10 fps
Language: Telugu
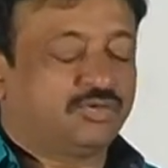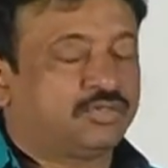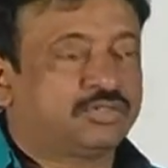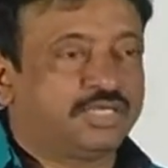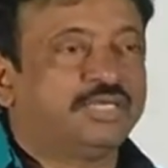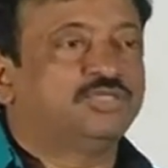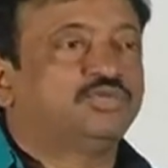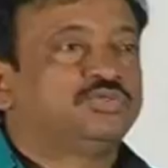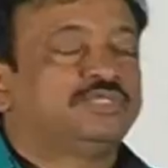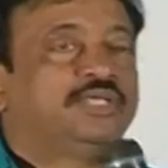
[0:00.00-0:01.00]
ఒక ట్రైలర్
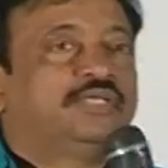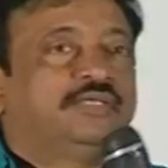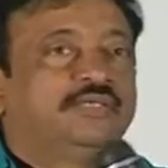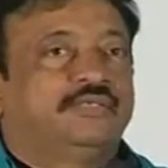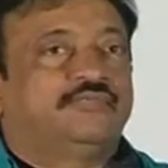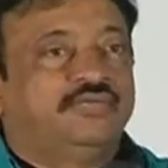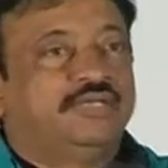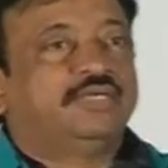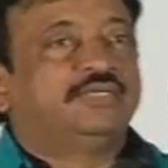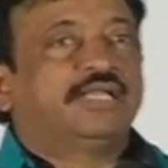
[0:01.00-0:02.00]
చూసి దాన్ని
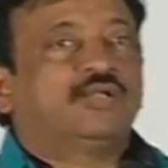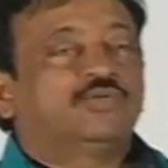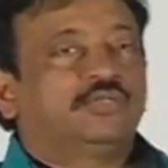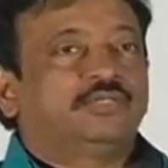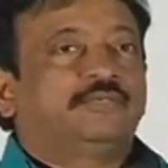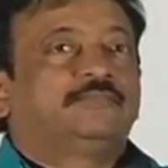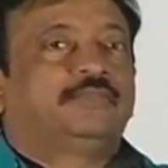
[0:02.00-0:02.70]
ఫీల్ ఏంటి ఎలా ఉంది